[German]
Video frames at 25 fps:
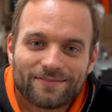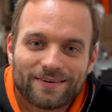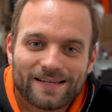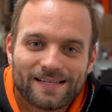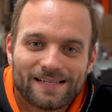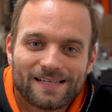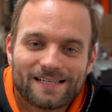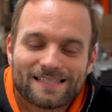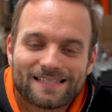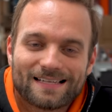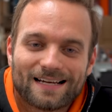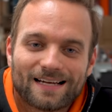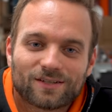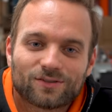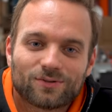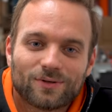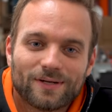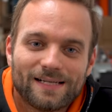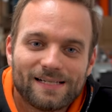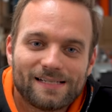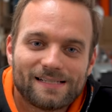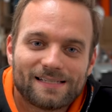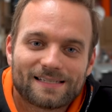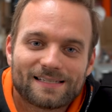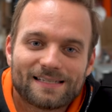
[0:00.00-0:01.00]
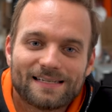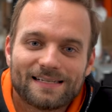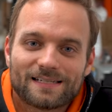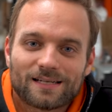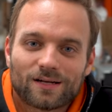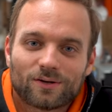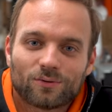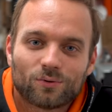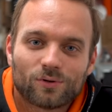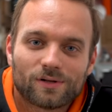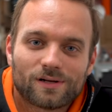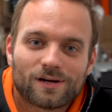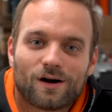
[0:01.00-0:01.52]
weil es aktuell das
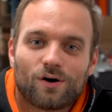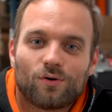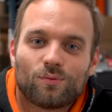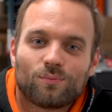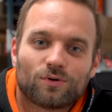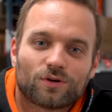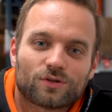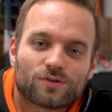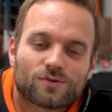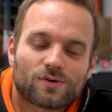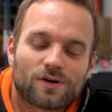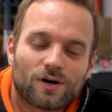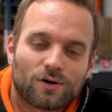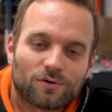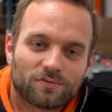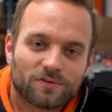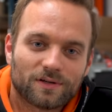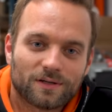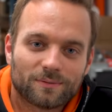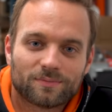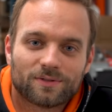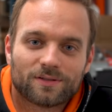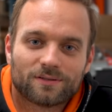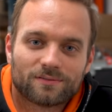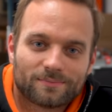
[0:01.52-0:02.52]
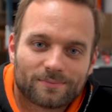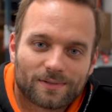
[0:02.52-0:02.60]
Ethanol kaum noch zu kaufen gibt.